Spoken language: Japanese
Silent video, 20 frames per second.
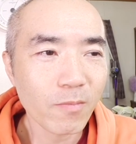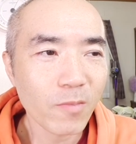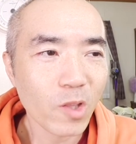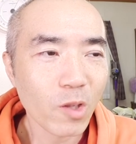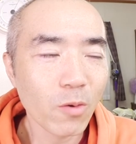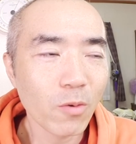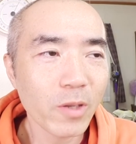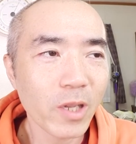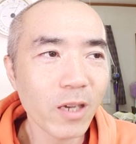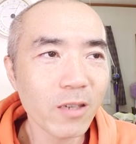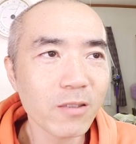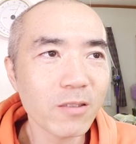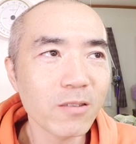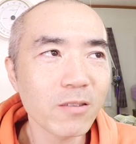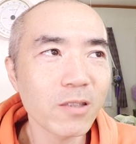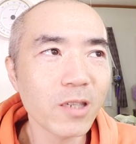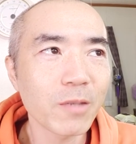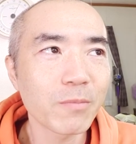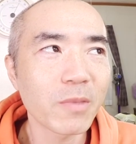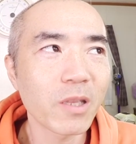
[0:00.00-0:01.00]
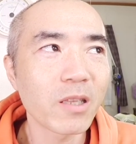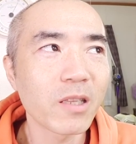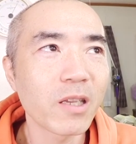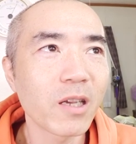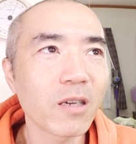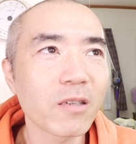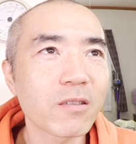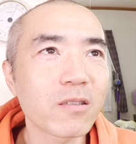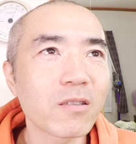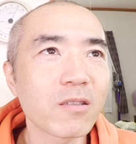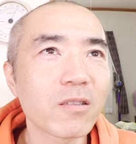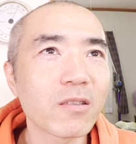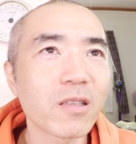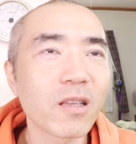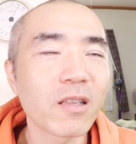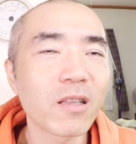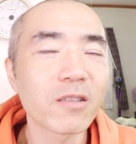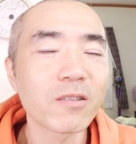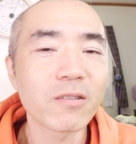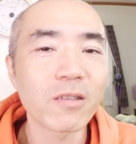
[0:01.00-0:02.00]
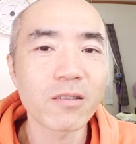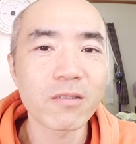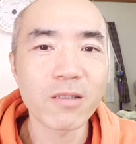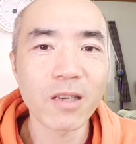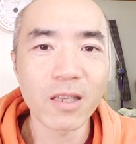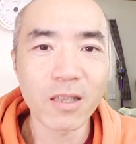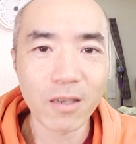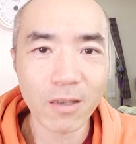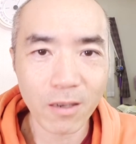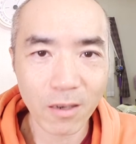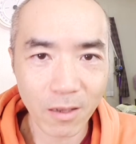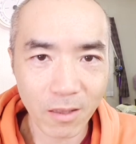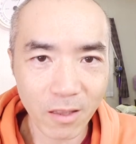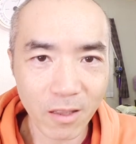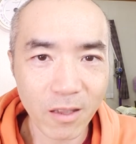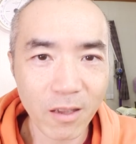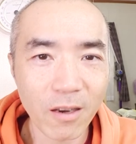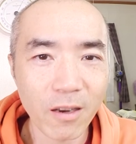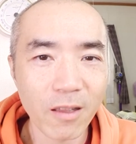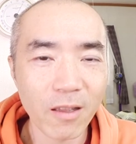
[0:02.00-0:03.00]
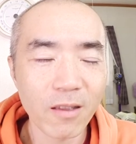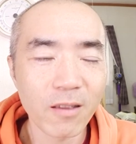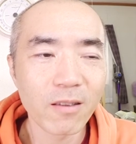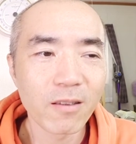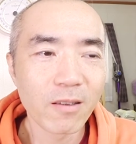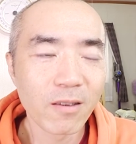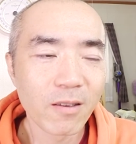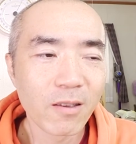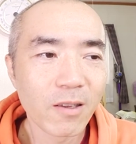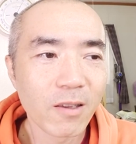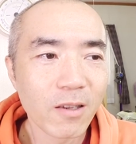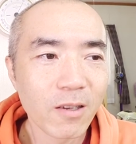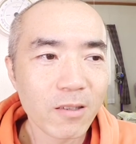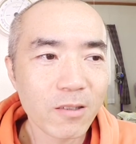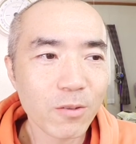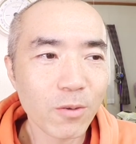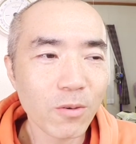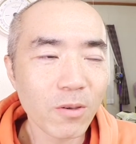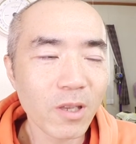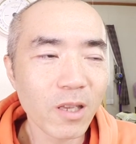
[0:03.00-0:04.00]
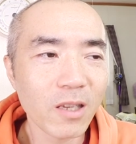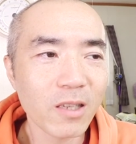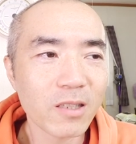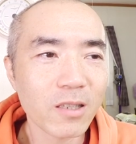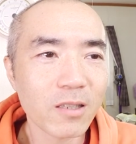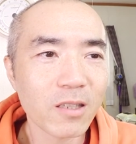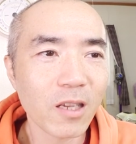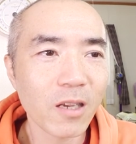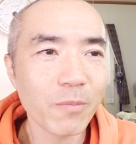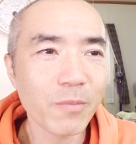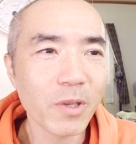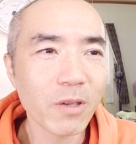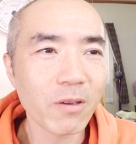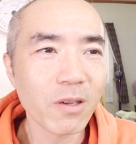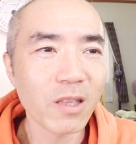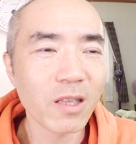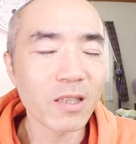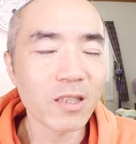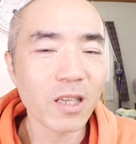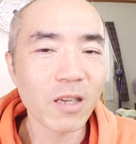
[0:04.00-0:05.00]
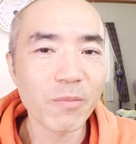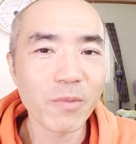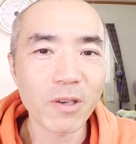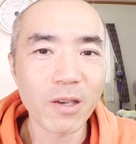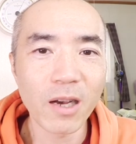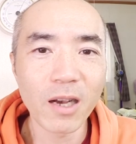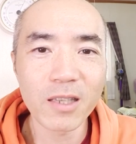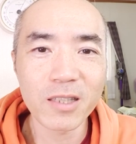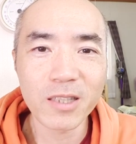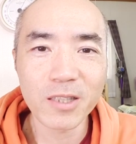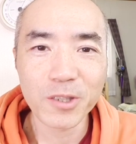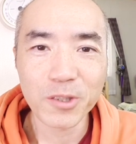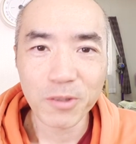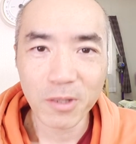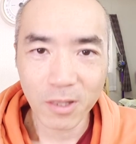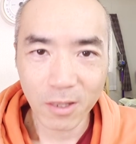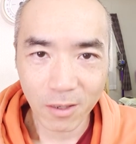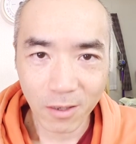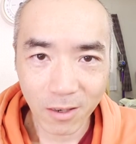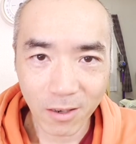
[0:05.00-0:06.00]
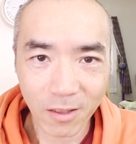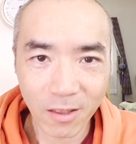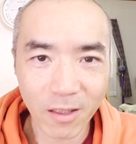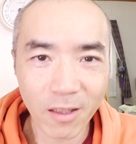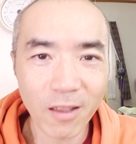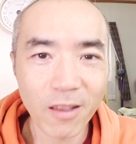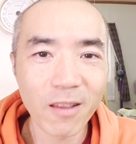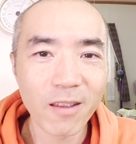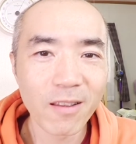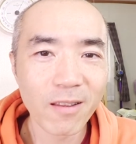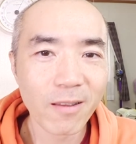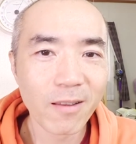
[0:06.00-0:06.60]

うん、500g で270円ぐらいだからね、あれ。総研者300円で380円だからね。